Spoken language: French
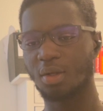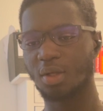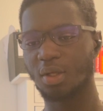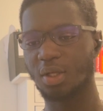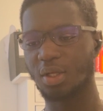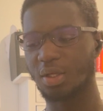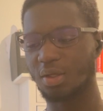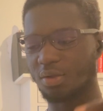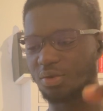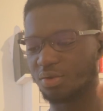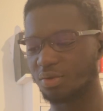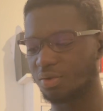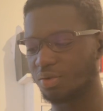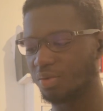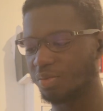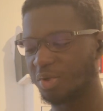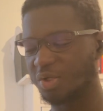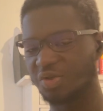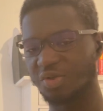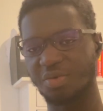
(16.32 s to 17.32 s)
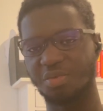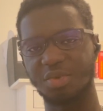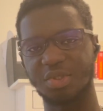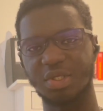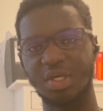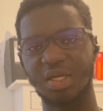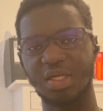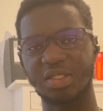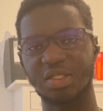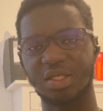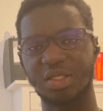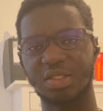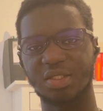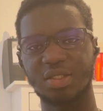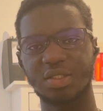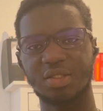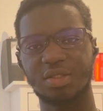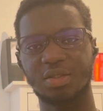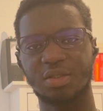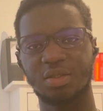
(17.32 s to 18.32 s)
Et du coup bah, je vais me à
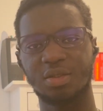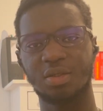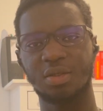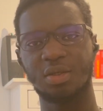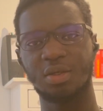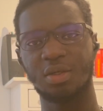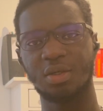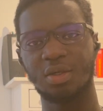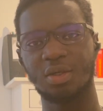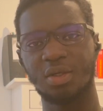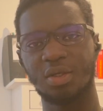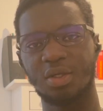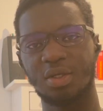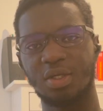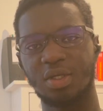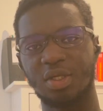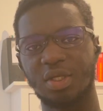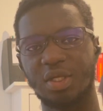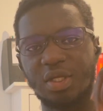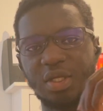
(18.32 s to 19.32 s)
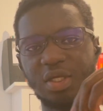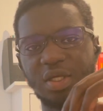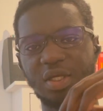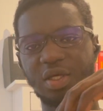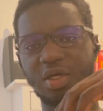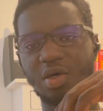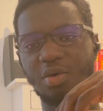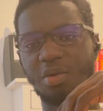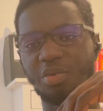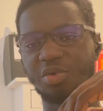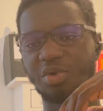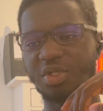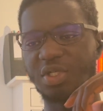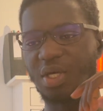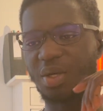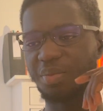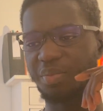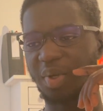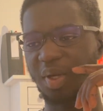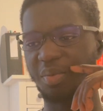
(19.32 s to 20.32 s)
l'exercice. Et en même temps ça
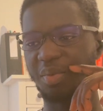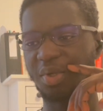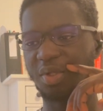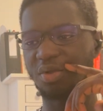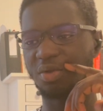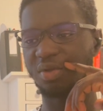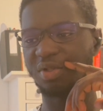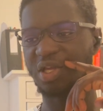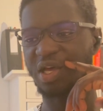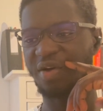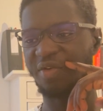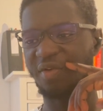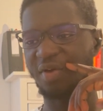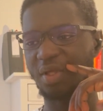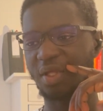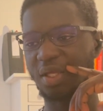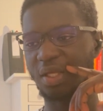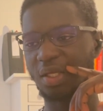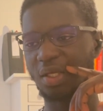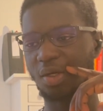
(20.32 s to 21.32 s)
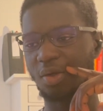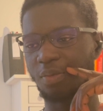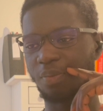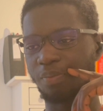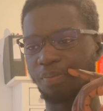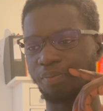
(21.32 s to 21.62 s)
va me permettre de travailler euh,